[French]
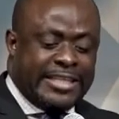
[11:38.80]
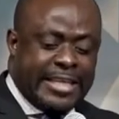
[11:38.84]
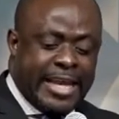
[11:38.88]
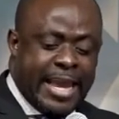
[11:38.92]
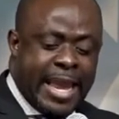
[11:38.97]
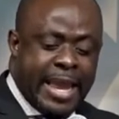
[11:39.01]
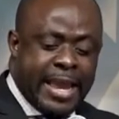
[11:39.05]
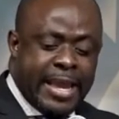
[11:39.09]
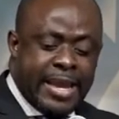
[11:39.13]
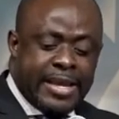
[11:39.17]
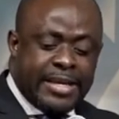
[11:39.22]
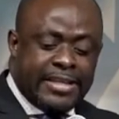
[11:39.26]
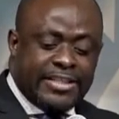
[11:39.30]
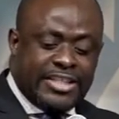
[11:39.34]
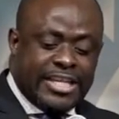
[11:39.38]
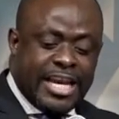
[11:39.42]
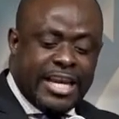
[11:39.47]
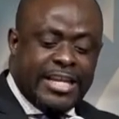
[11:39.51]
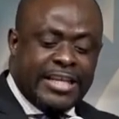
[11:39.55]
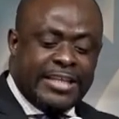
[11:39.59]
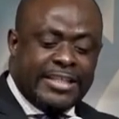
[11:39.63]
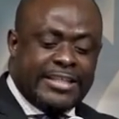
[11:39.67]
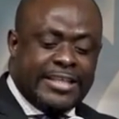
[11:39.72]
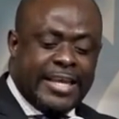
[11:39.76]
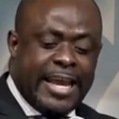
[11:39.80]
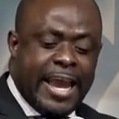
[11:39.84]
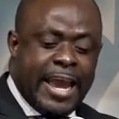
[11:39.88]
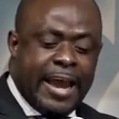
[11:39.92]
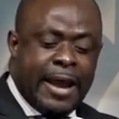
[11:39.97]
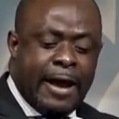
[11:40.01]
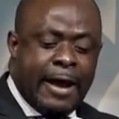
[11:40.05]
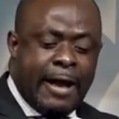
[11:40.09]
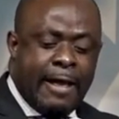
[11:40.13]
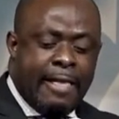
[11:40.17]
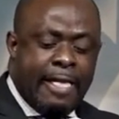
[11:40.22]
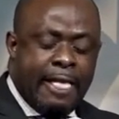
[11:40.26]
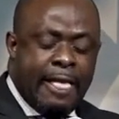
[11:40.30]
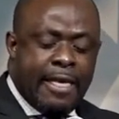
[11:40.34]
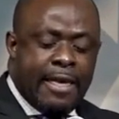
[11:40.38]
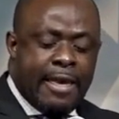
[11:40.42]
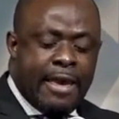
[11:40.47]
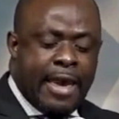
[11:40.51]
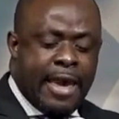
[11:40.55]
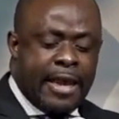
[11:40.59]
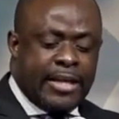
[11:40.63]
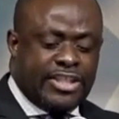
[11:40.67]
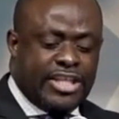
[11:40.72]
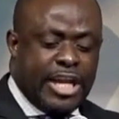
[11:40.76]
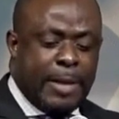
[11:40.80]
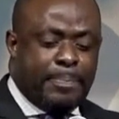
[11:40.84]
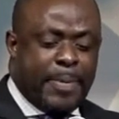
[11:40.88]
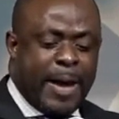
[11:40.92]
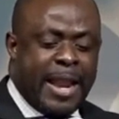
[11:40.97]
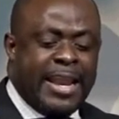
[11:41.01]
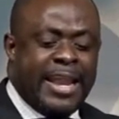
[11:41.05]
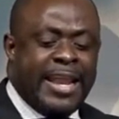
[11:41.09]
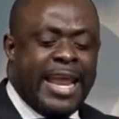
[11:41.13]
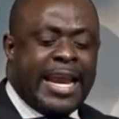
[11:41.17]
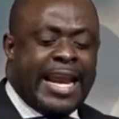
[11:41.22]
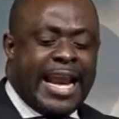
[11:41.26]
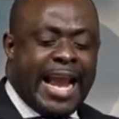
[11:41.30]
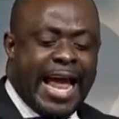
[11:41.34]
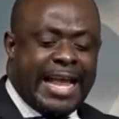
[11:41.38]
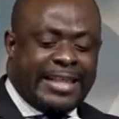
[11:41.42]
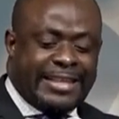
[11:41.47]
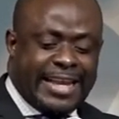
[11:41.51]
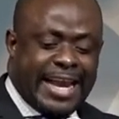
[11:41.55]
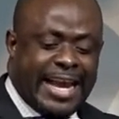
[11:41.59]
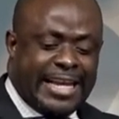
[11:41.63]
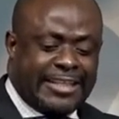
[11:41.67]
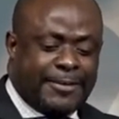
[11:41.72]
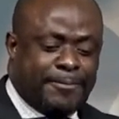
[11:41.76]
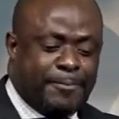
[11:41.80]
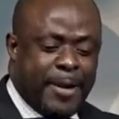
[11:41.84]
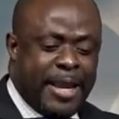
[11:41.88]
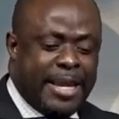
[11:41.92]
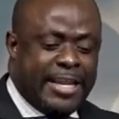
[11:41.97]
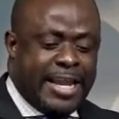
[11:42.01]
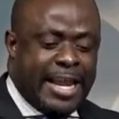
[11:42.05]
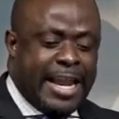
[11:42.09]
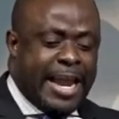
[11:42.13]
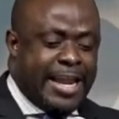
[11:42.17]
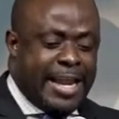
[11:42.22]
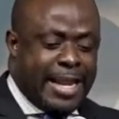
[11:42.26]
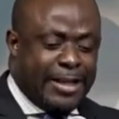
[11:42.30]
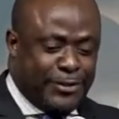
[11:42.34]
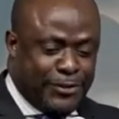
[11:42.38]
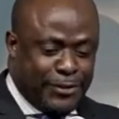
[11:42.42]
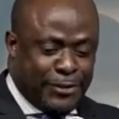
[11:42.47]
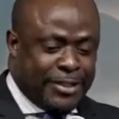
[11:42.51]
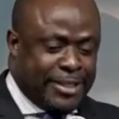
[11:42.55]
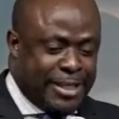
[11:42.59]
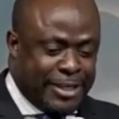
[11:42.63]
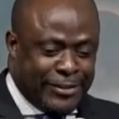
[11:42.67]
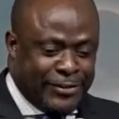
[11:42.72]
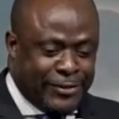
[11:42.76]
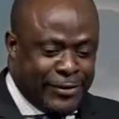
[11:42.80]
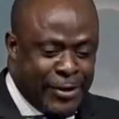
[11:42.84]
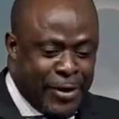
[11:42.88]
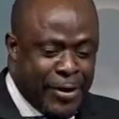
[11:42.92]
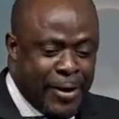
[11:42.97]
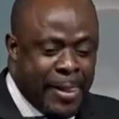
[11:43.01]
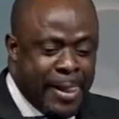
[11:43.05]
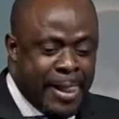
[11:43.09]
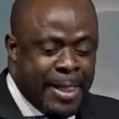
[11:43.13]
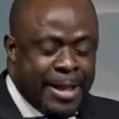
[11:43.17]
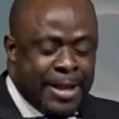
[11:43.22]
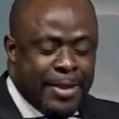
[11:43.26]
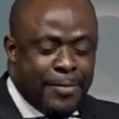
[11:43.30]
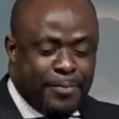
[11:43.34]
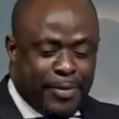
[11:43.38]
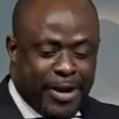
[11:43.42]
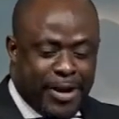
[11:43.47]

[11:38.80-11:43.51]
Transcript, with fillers: passée, je disais, euh, euh, j'ai parlé des quatre aspects de la nature de Dieu.